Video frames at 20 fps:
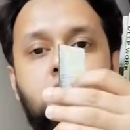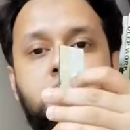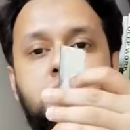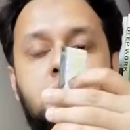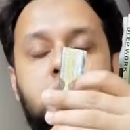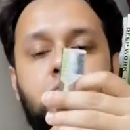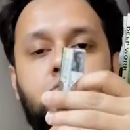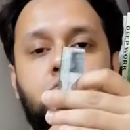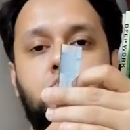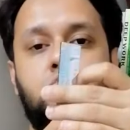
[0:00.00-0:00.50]

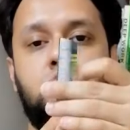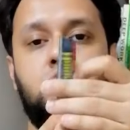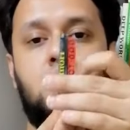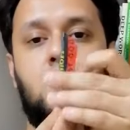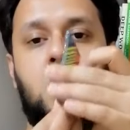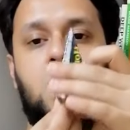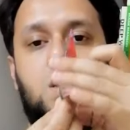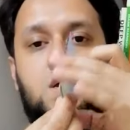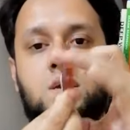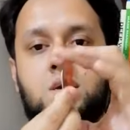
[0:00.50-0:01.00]
অবজার্ভ করতে
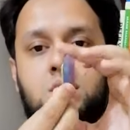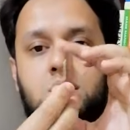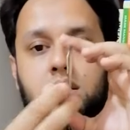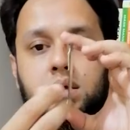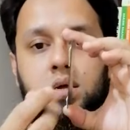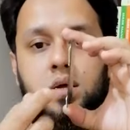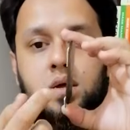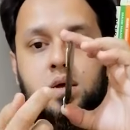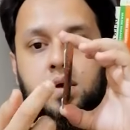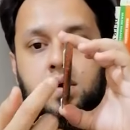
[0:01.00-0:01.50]
হয়
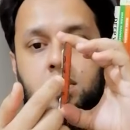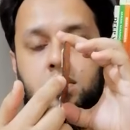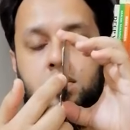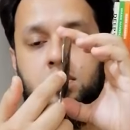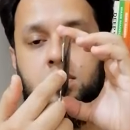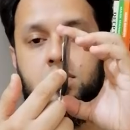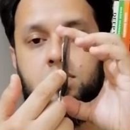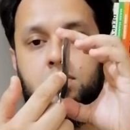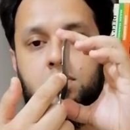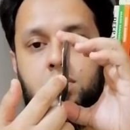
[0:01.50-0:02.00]

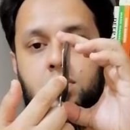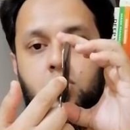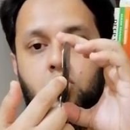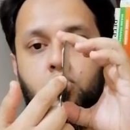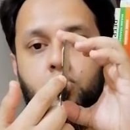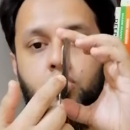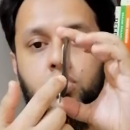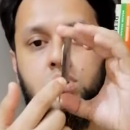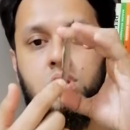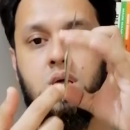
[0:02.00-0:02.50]

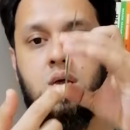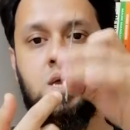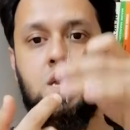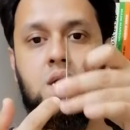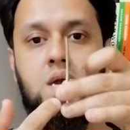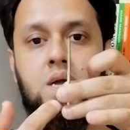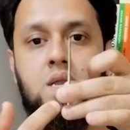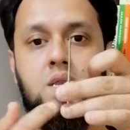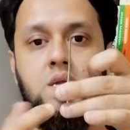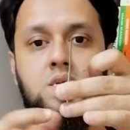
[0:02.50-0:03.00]
উপর
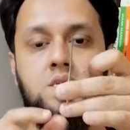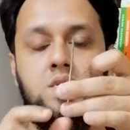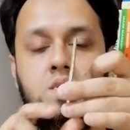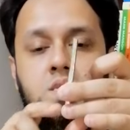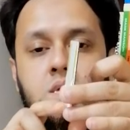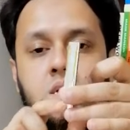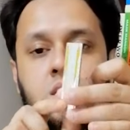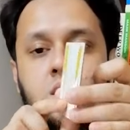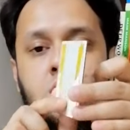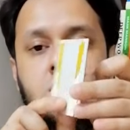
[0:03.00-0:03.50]
থেকে নিচে
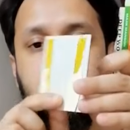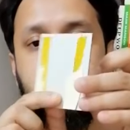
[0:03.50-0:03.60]
থেকে